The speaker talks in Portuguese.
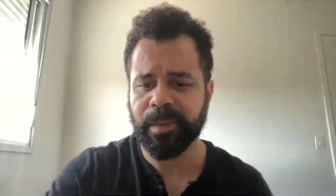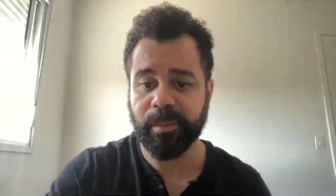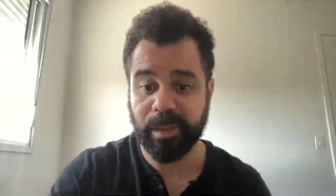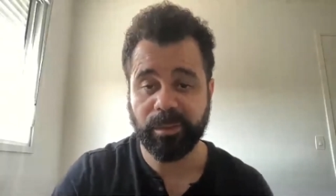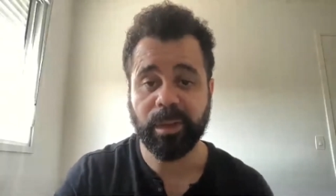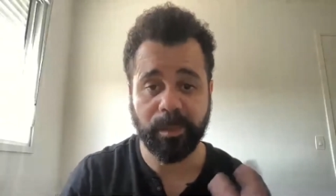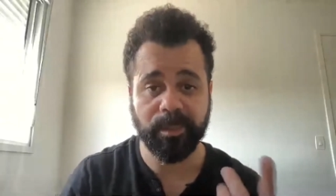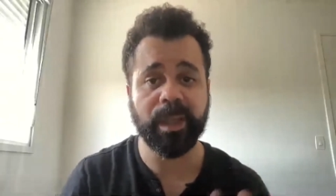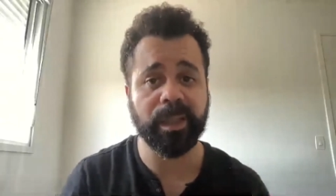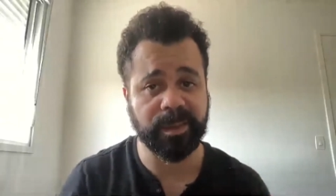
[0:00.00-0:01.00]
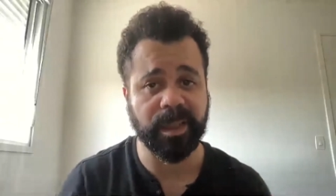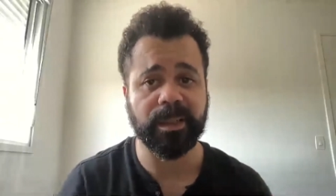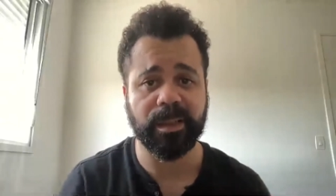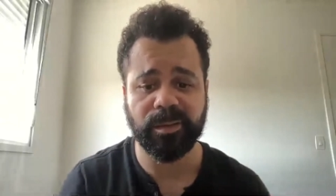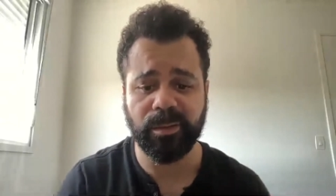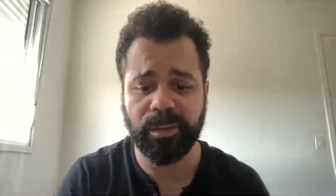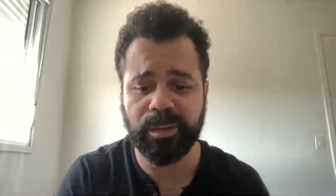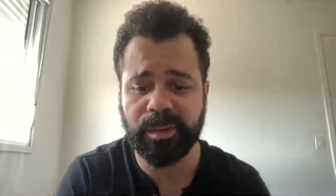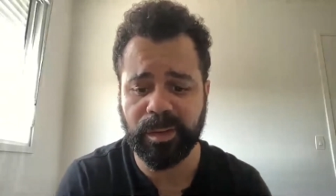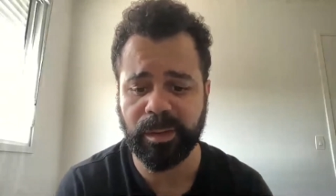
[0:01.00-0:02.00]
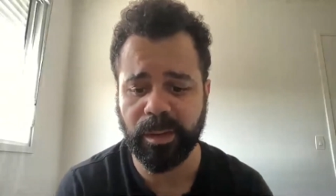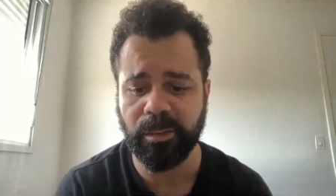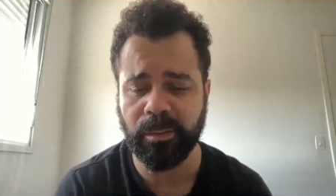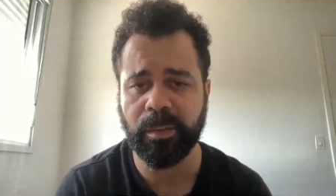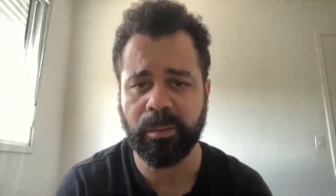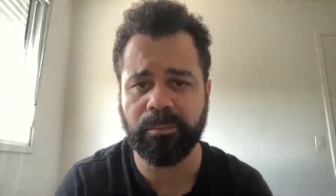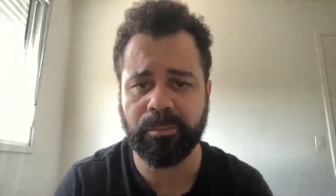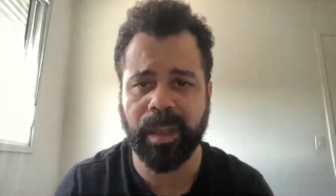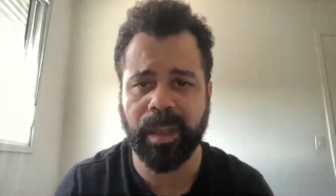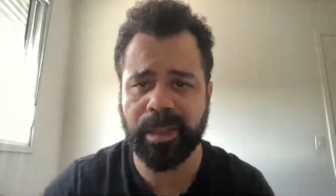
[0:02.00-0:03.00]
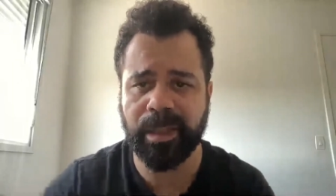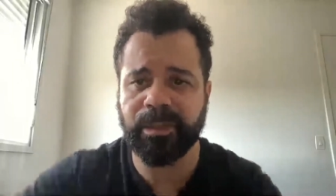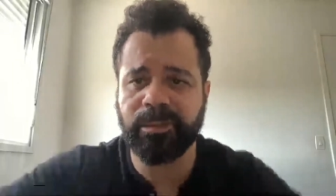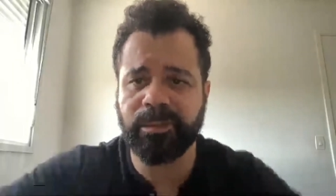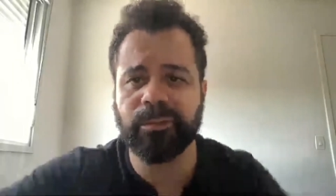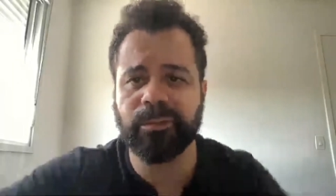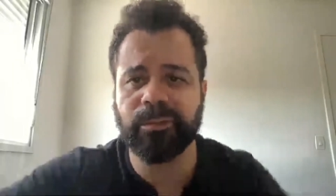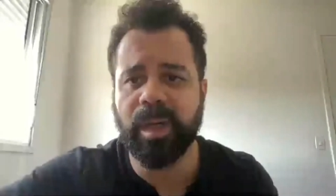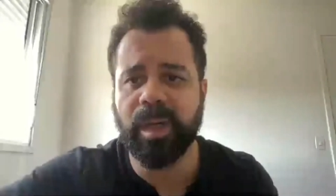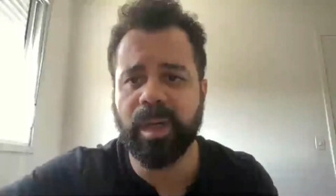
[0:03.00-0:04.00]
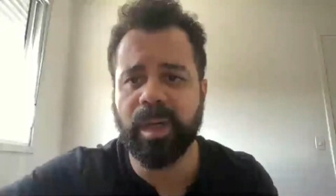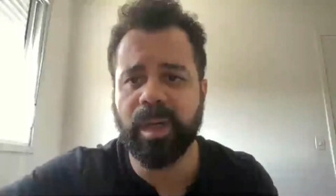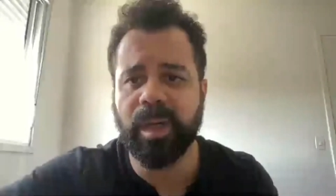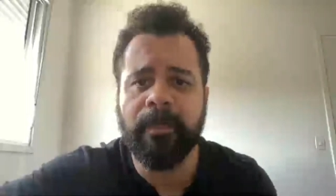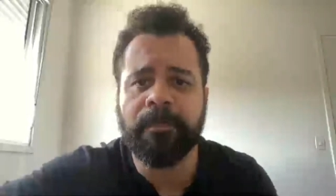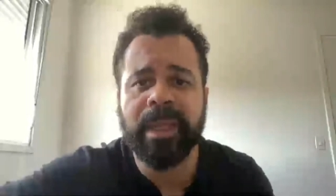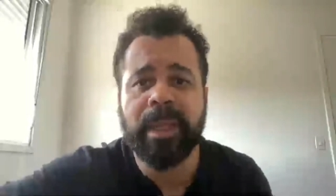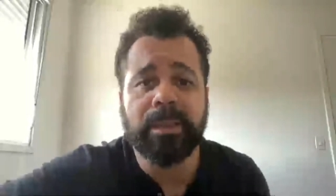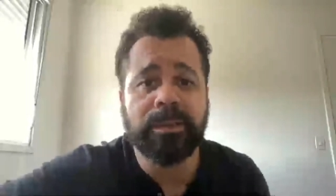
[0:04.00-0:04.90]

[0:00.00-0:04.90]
Mas toca bem, saca das coisas, então eu acredito no julgamento dele.